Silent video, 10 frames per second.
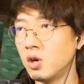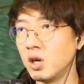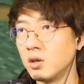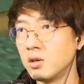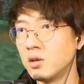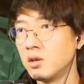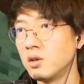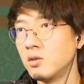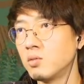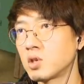お
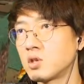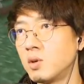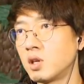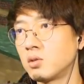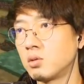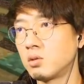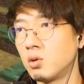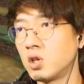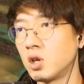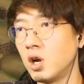い、もしかしてまだ
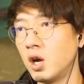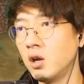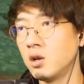取引できな